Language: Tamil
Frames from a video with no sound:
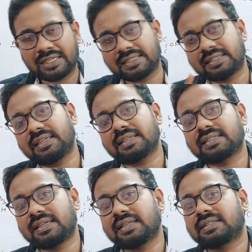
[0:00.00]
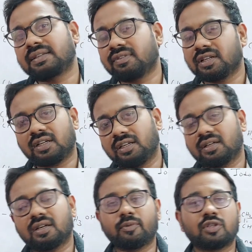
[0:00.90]
எஸ்சி எஸ்சி எஸ்டி
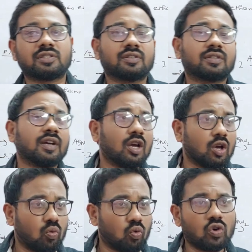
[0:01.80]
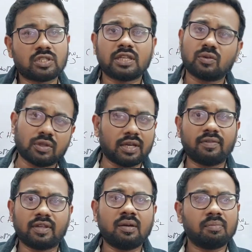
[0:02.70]
இவங்களுக்கெல்லாம் கம்யூனிட்டி சர்டிஃபிகேட் தேவை ஓசிக்கும்
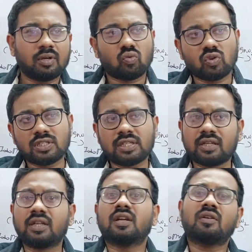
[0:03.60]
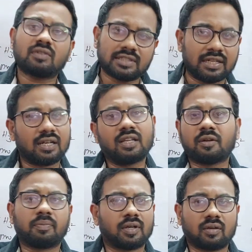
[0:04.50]
தேவை தான் பட் ஓசிக்கு இல்லைனாலும் அவங்க ஜென்ரல்லே
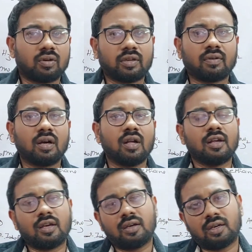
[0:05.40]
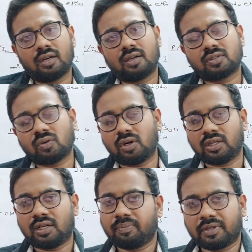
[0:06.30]
இருப்பாங்க ஓகேவா ஸோ
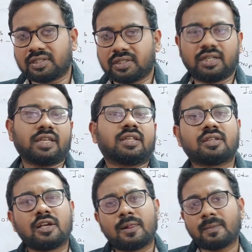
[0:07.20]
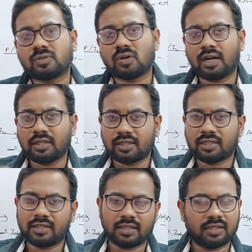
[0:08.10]
அதனால் பிரச்சனை கிடையாது ஸோ
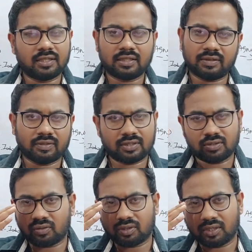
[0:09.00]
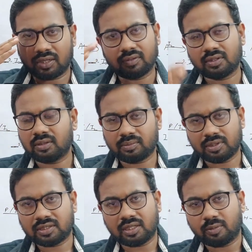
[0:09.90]
அடுத்தது டென்த்து லெவன்த்து டுவெல்த்தெல்லாம் வந்து
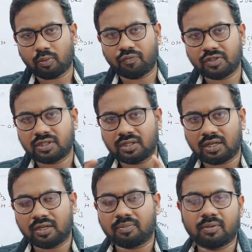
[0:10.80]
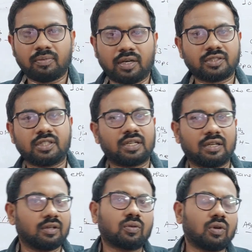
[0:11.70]
மஸ்ட் அது ப்ரொஃபஷனல் அலாட்மெண்ட் மார்க்
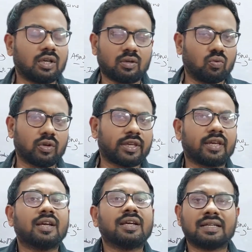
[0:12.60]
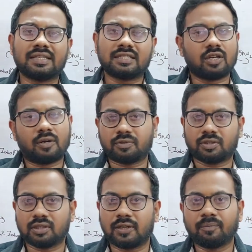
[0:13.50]
ஷீட்லாம் இருக்கும் அதெல்லாம் ஓகே டிசி
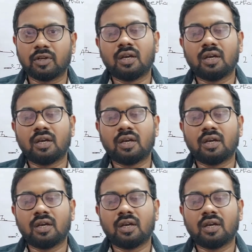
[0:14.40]
ஆப்ஷனல் தான்